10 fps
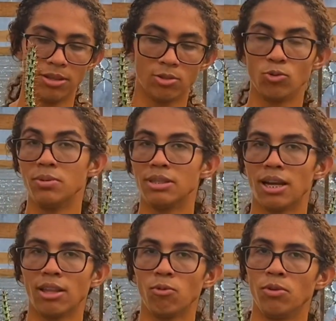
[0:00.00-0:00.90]
esse
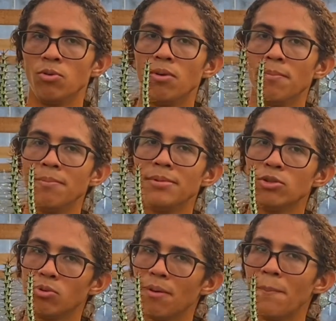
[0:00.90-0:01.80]
substrato em uma
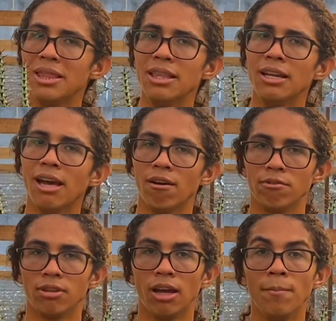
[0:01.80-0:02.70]
mistura bem drenável,
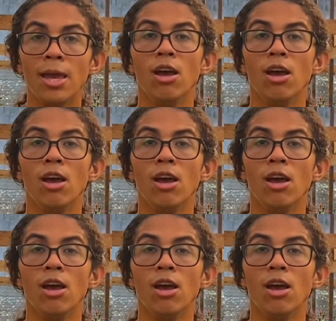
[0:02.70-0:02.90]
tá?